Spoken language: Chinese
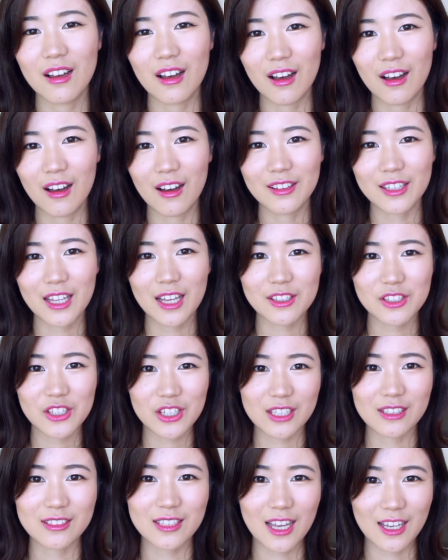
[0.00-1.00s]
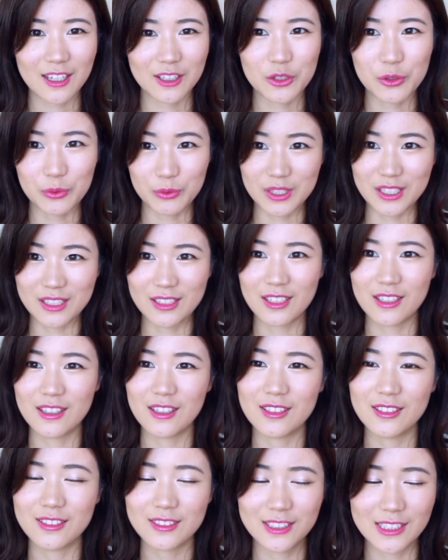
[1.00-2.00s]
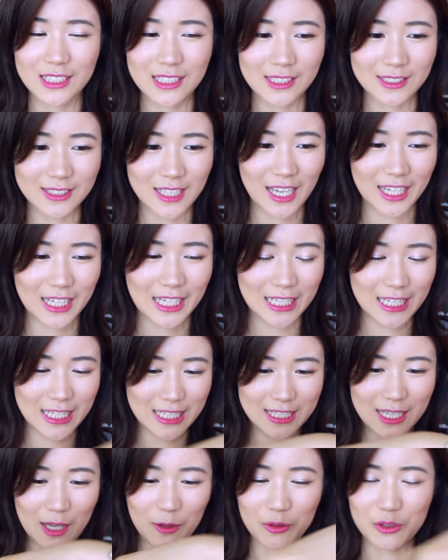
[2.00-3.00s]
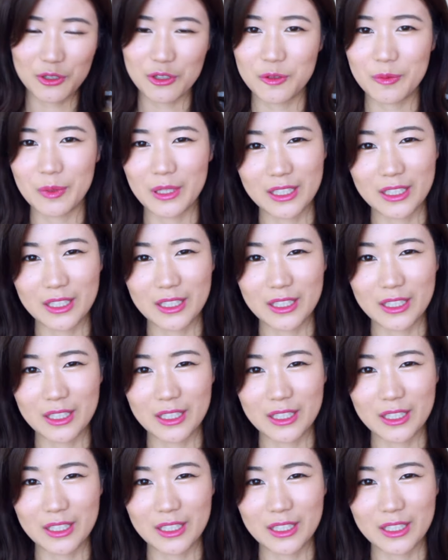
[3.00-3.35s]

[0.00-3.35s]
啊，那这个菜的主题呢？呃，大家可以在我的视